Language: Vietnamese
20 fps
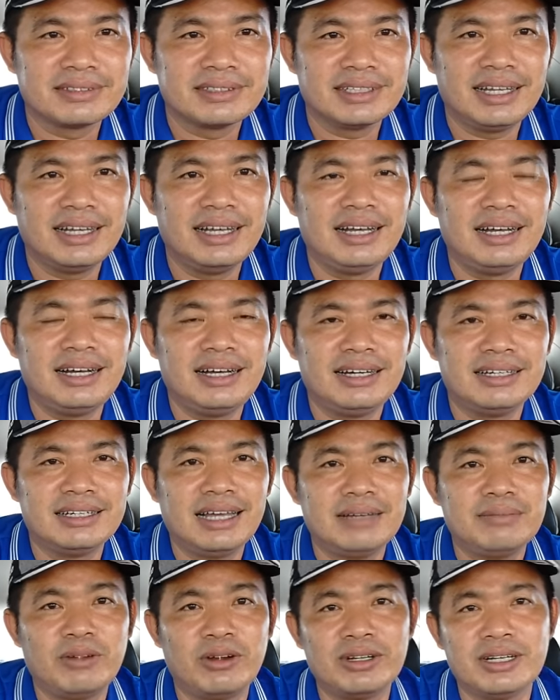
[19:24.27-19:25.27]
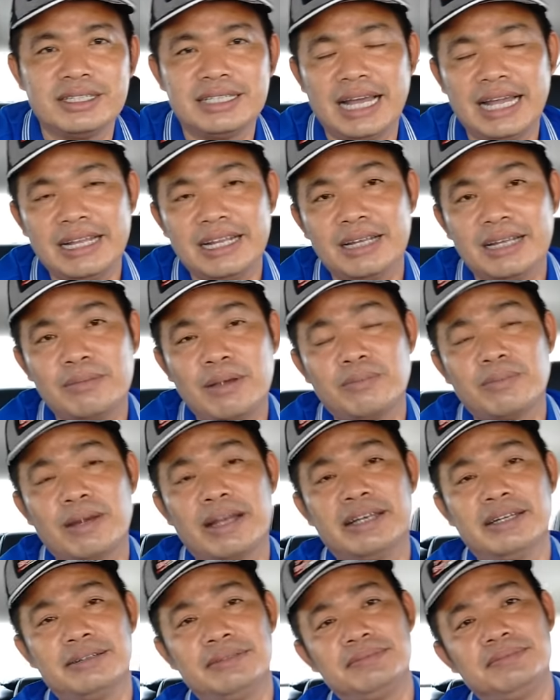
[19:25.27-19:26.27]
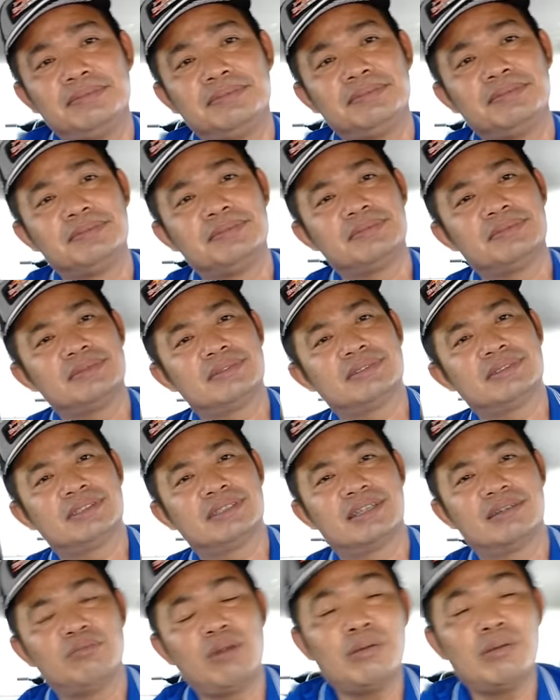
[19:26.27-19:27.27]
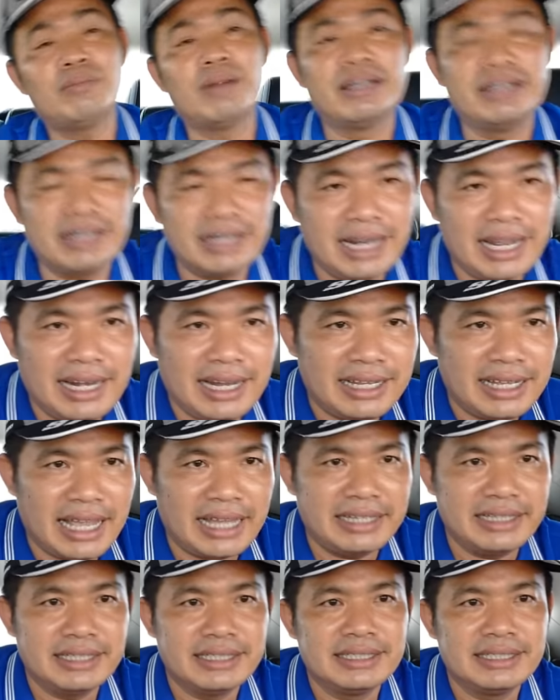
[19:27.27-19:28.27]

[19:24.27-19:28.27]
à, nên mọi người thấy cái bất bình không bất bình ở đây là vậy